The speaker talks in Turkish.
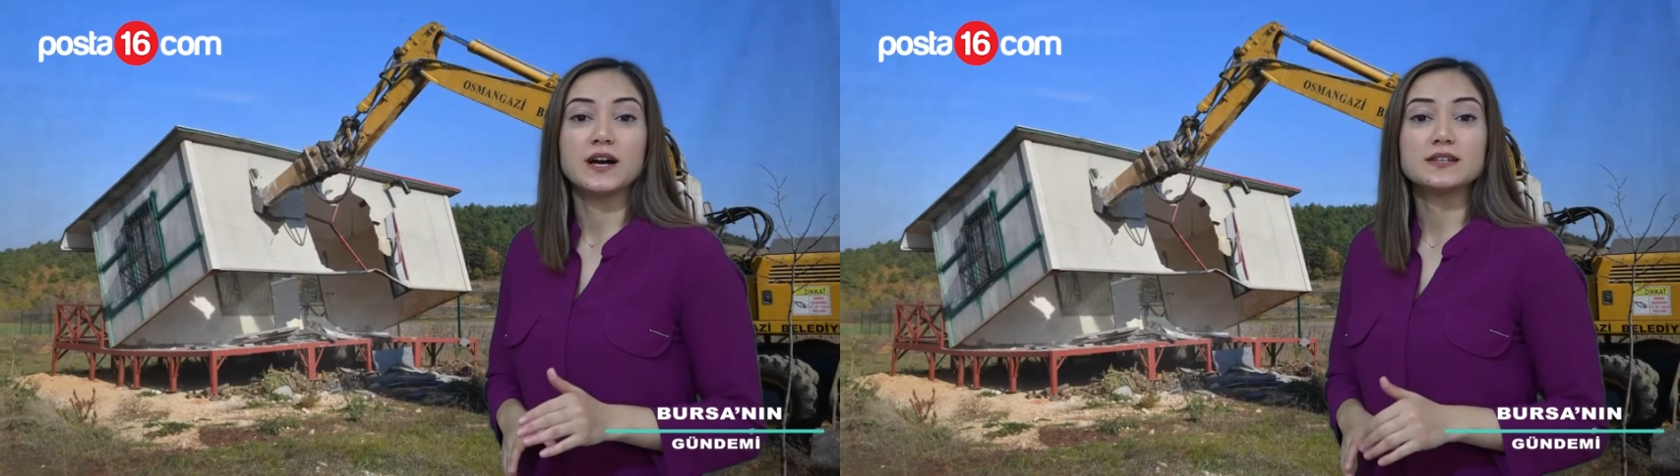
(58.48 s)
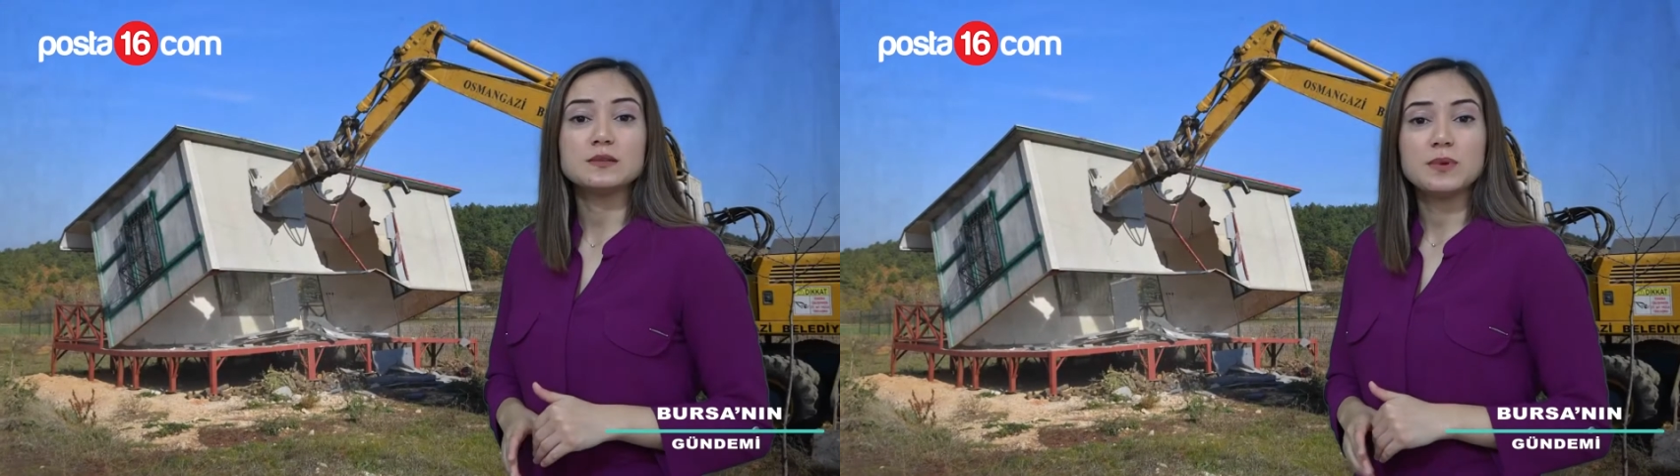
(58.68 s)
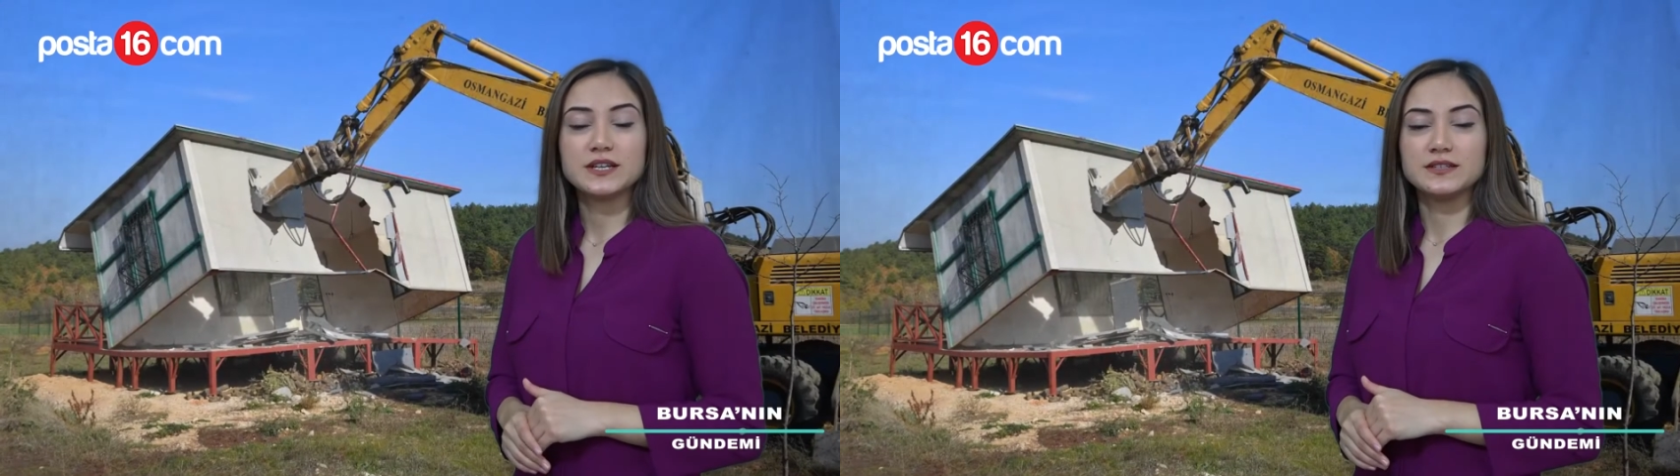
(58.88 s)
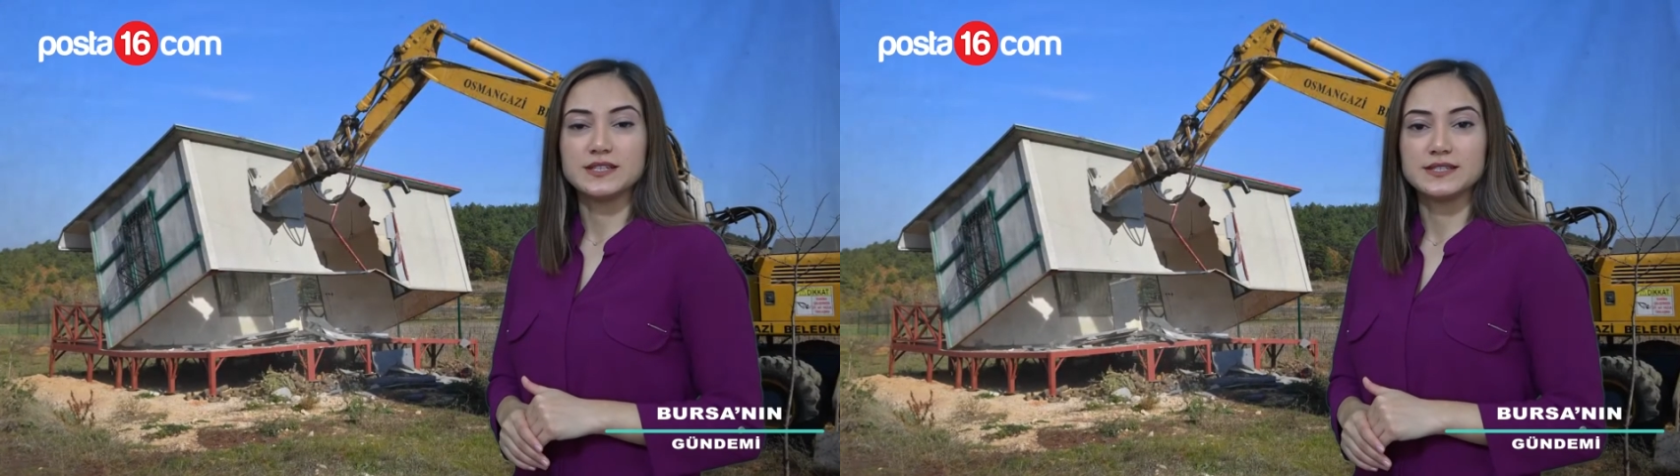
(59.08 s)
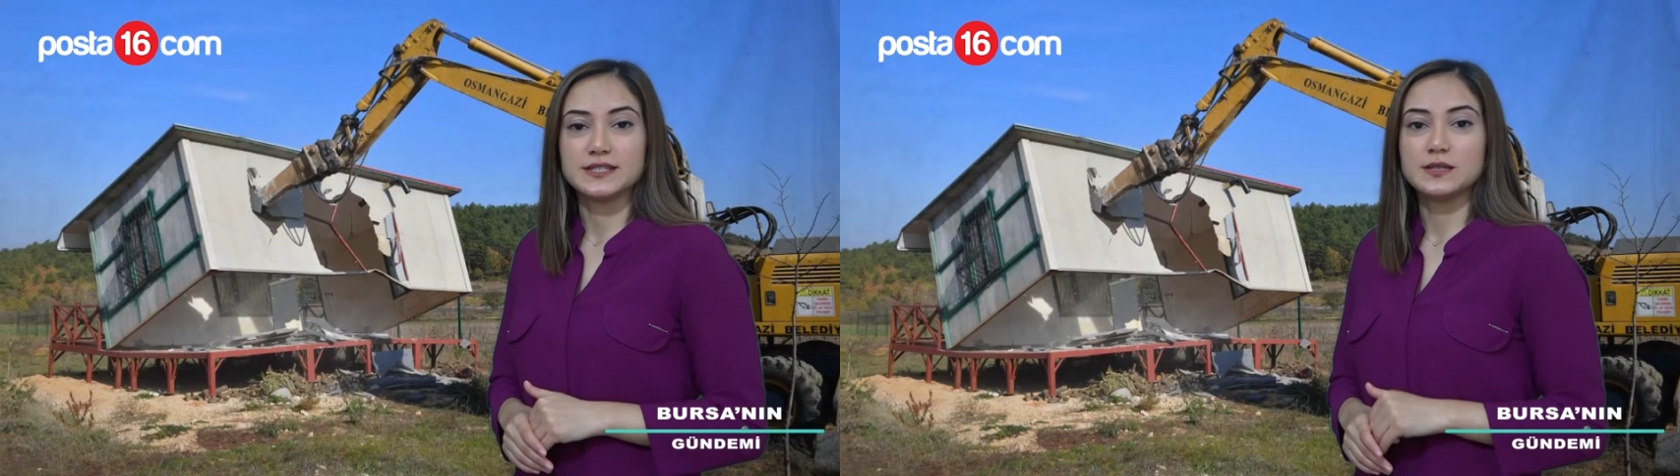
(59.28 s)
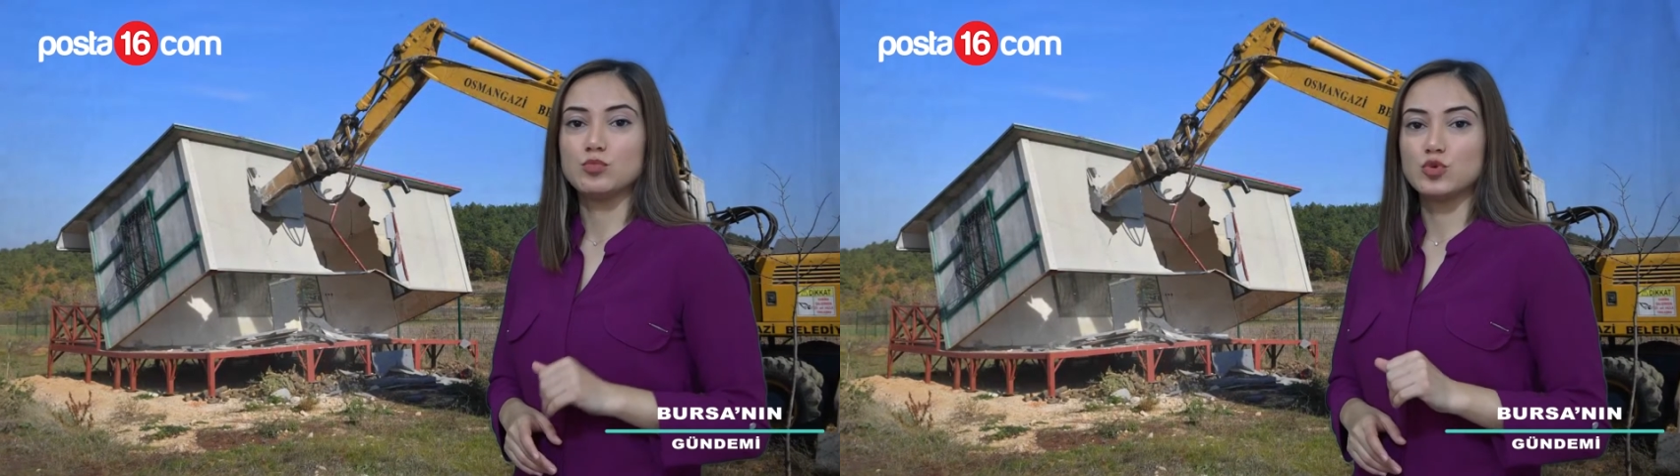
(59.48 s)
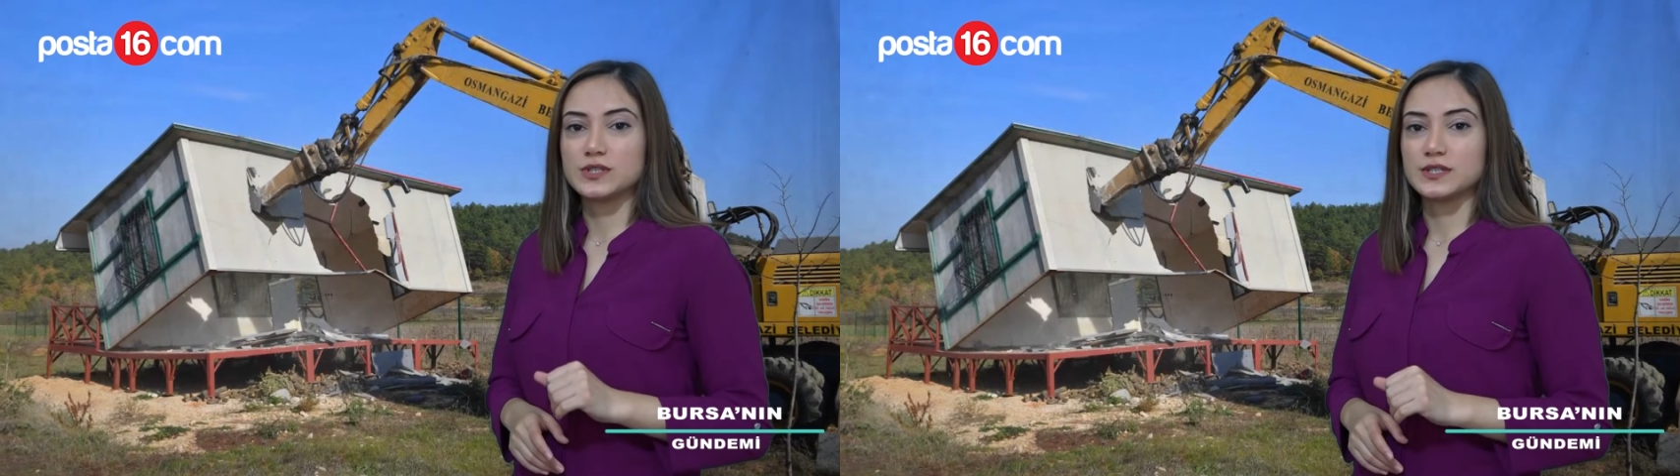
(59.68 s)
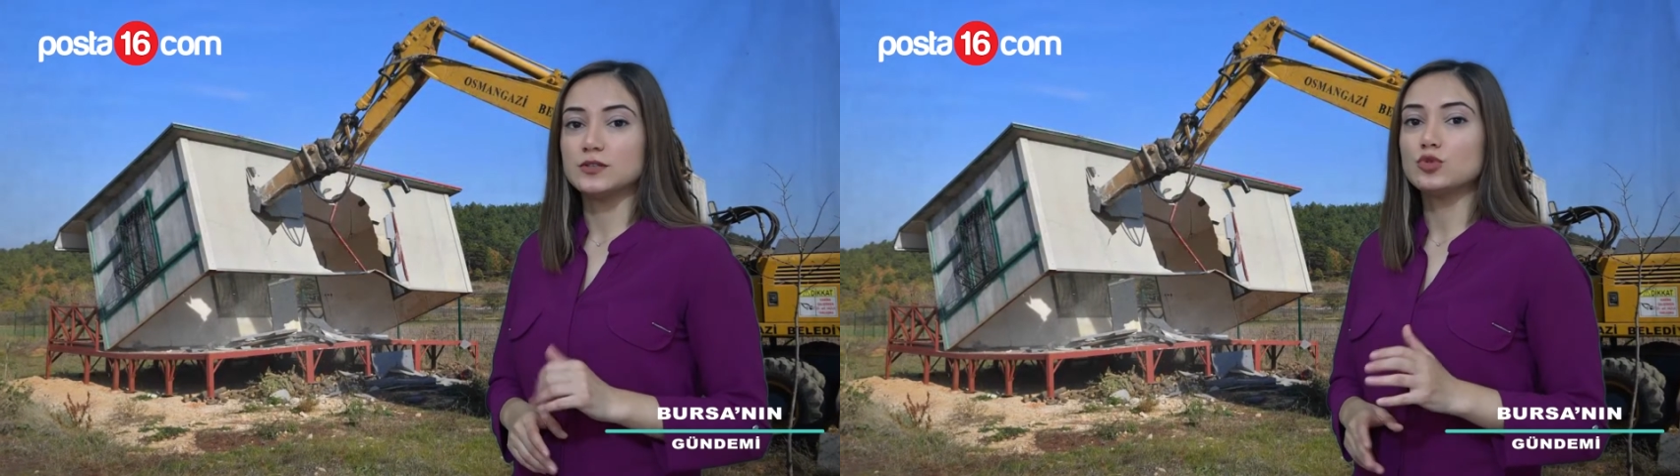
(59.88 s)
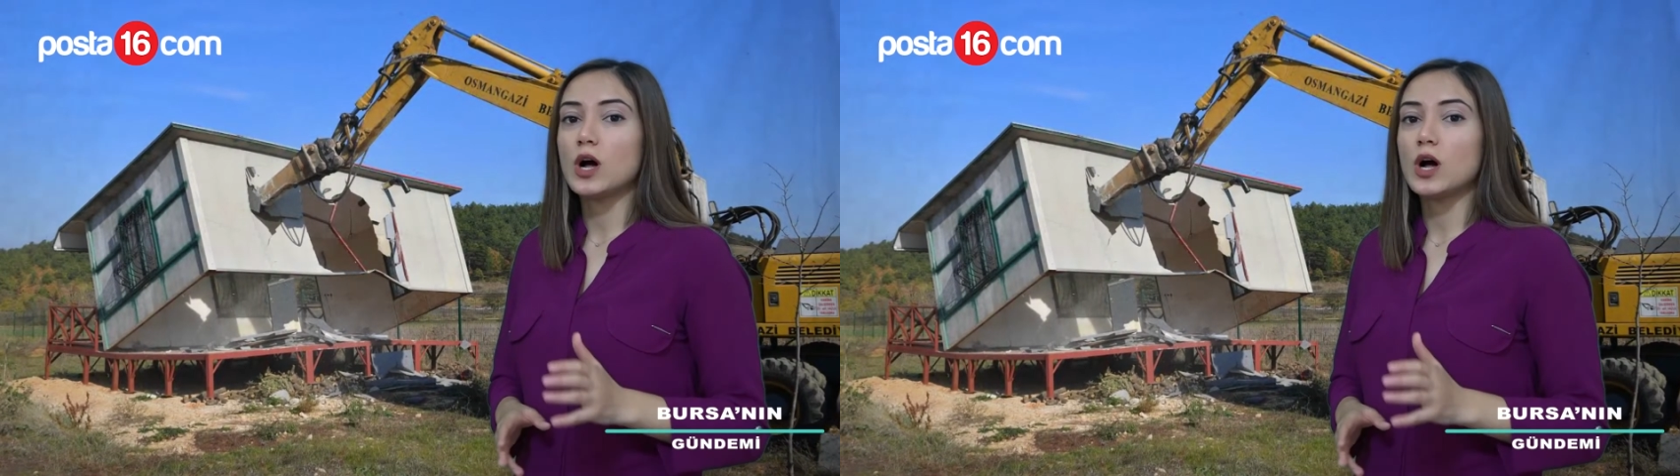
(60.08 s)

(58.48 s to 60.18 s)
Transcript: Gazi Belediyesi Bursa'nın